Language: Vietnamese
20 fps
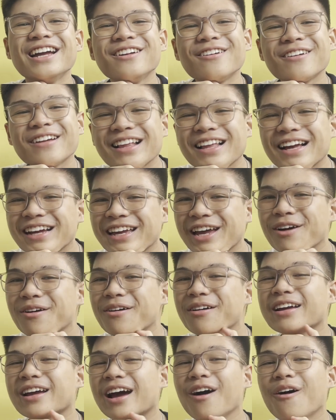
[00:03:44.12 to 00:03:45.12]
Đúng là
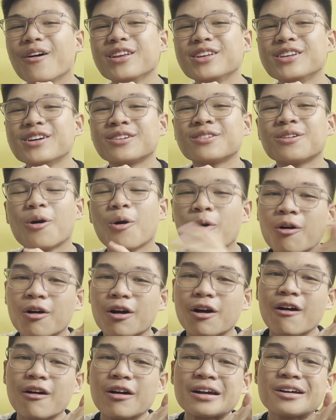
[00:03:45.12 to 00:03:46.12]
kiểu cả hội trường
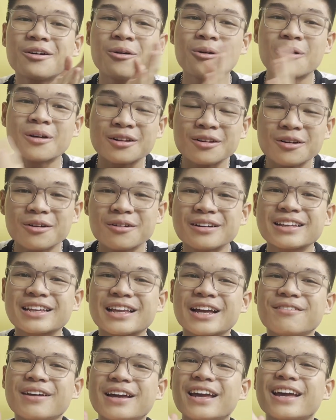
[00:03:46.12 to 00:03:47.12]
ùa luôn,
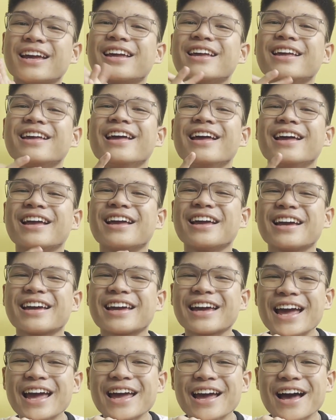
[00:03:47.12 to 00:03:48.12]
tại vì
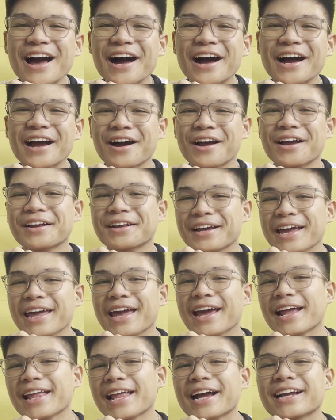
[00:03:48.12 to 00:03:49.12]
cái gọi là cái
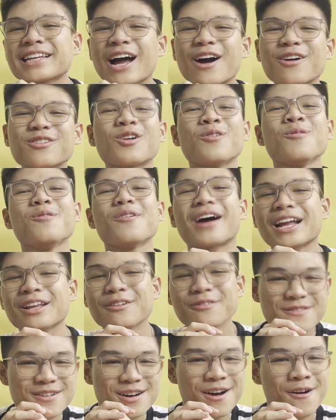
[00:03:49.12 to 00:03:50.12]
khả năng thao túng của
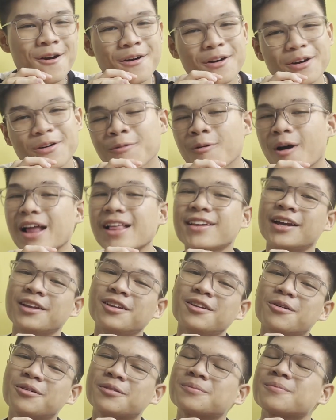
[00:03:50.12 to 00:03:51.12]
ảnh của nó quá là đỉnh
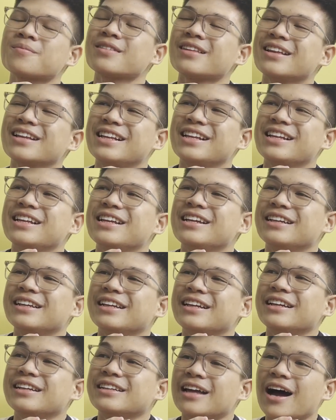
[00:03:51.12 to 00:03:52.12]
luôn
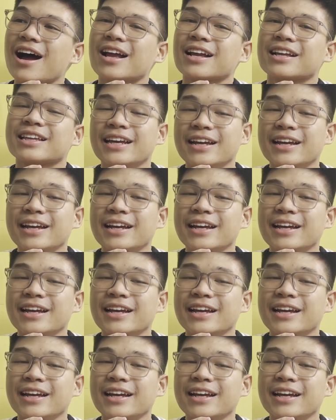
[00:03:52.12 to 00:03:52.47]
đó.